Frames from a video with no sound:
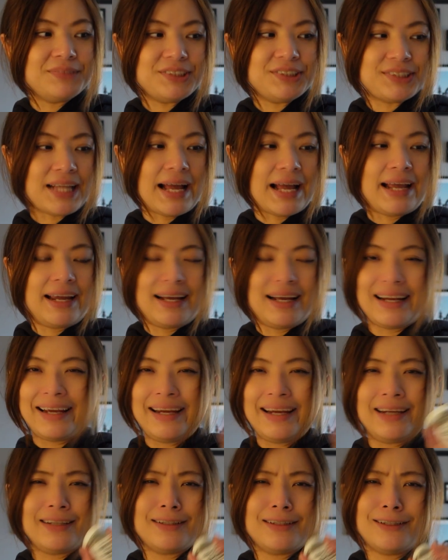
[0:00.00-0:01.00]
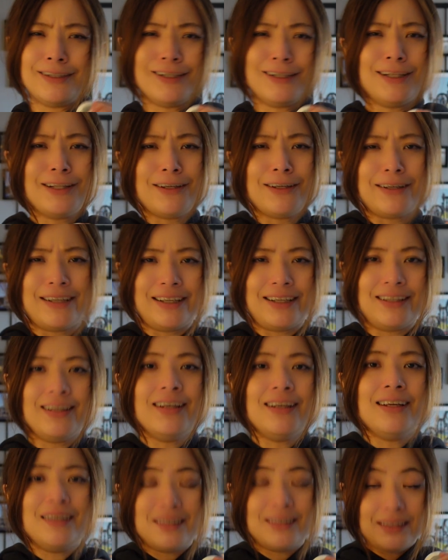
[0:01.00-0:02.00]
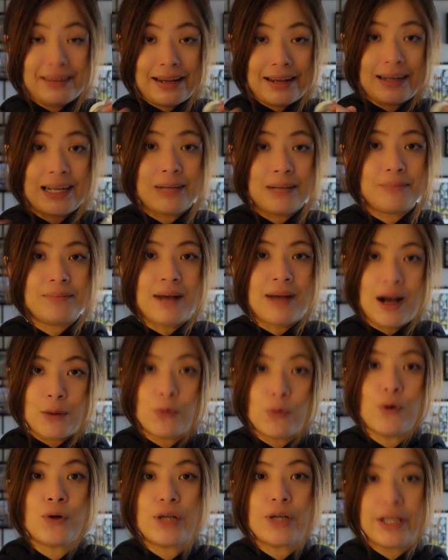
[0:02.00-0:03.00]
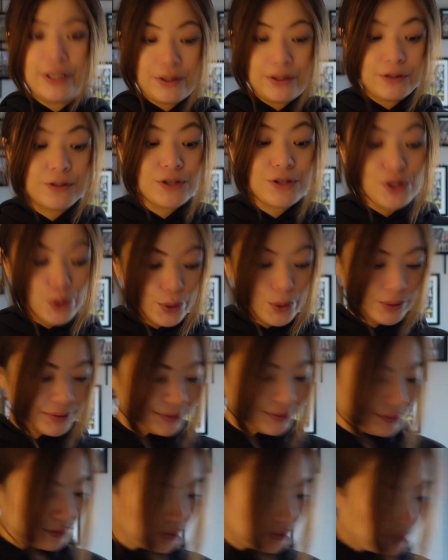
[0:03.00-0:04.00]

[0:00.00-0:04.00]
ใส่อะไรก็อร่อยแนะนำ Avocado Toast